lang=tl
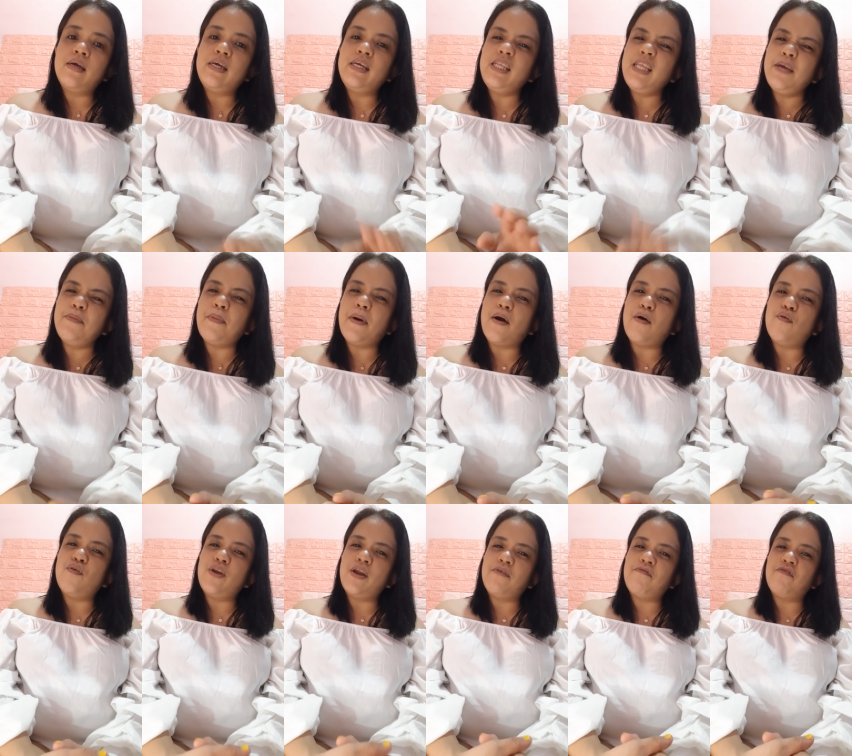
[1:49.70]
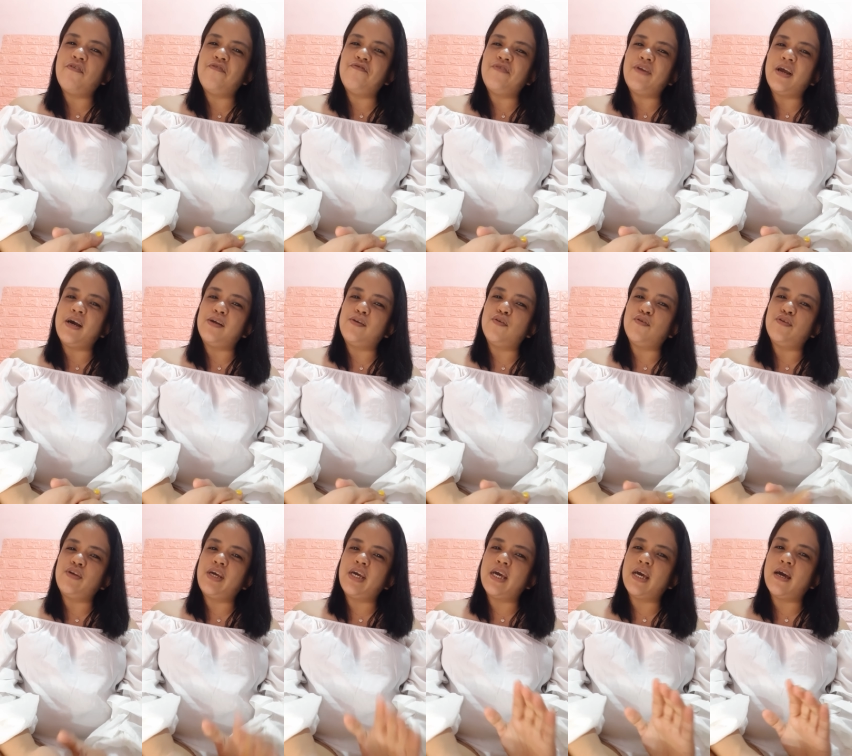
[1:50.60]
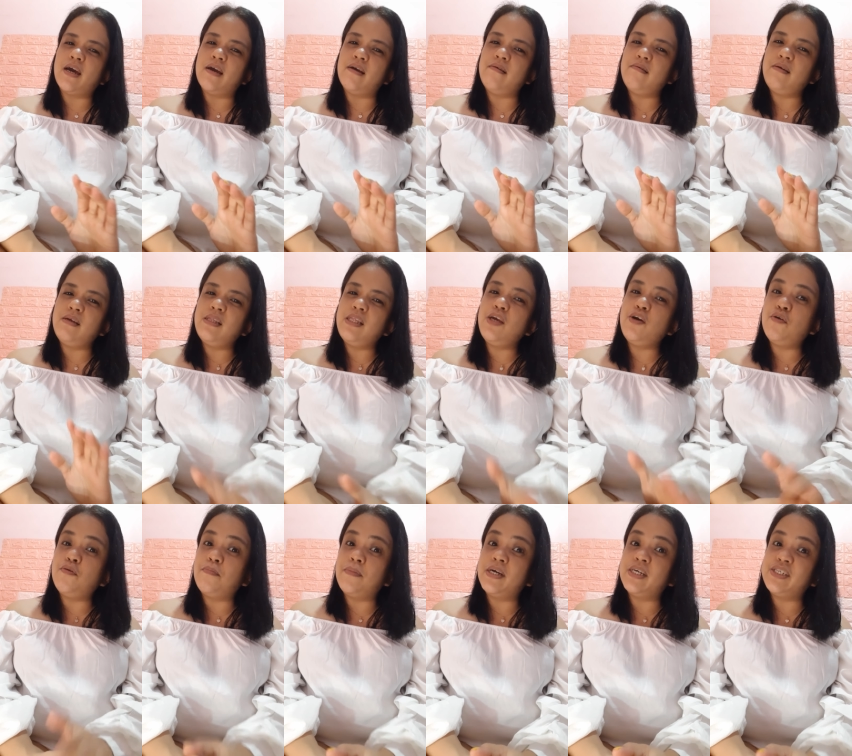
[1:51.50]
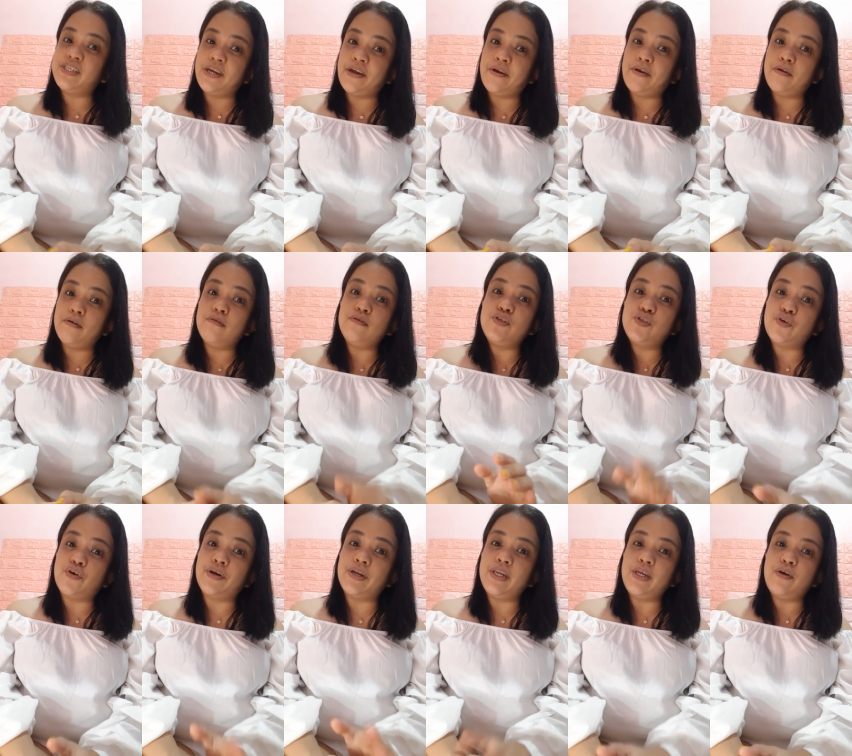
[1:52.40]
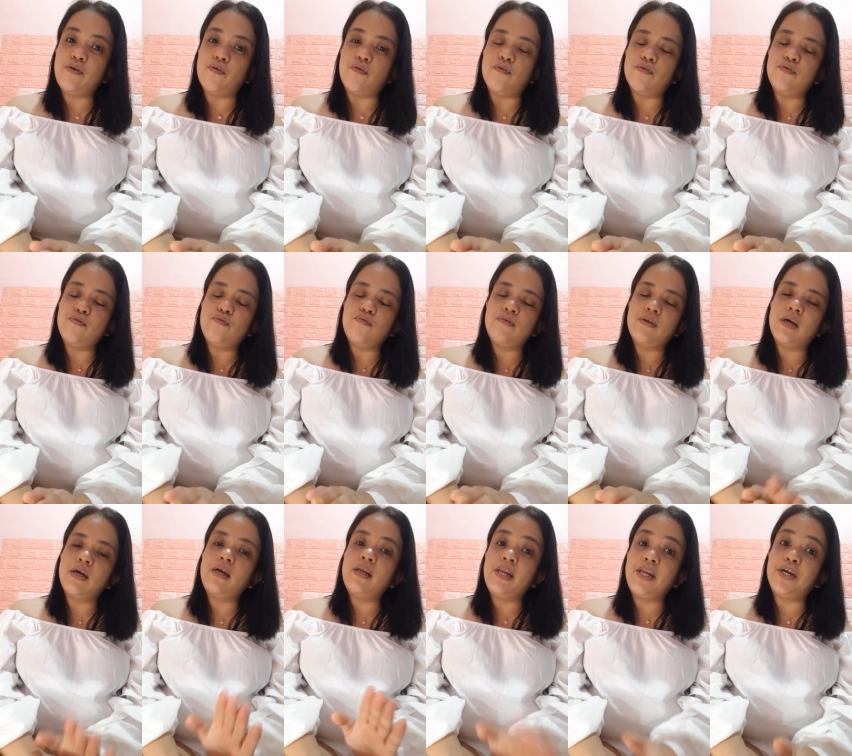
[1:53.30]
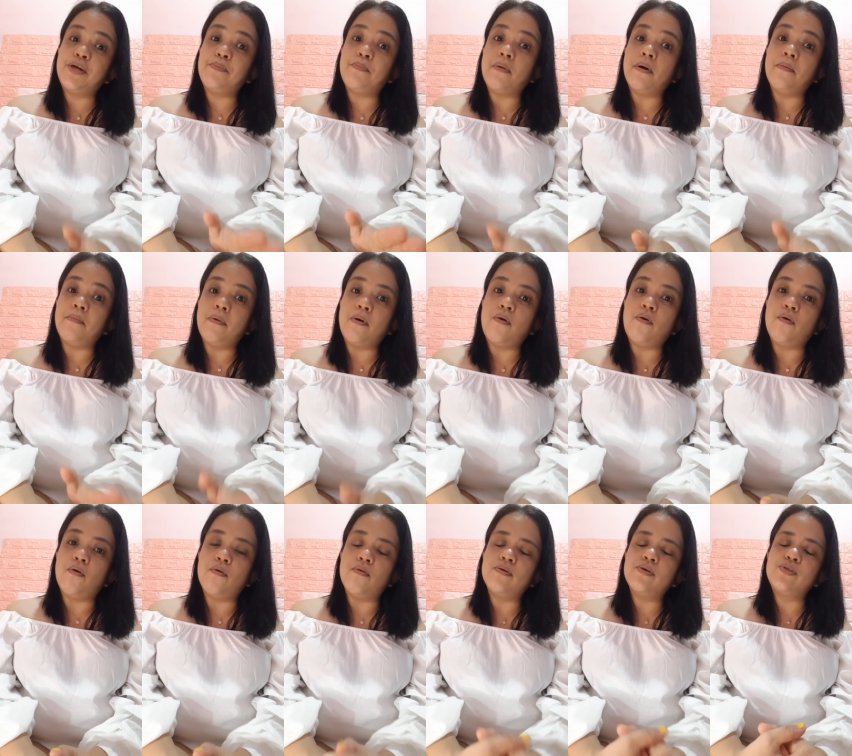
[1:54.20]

Hindi pa ako nag-vlog niya, kaya hindi ko ma-share yung journey ko nung nag-clear bomb ako.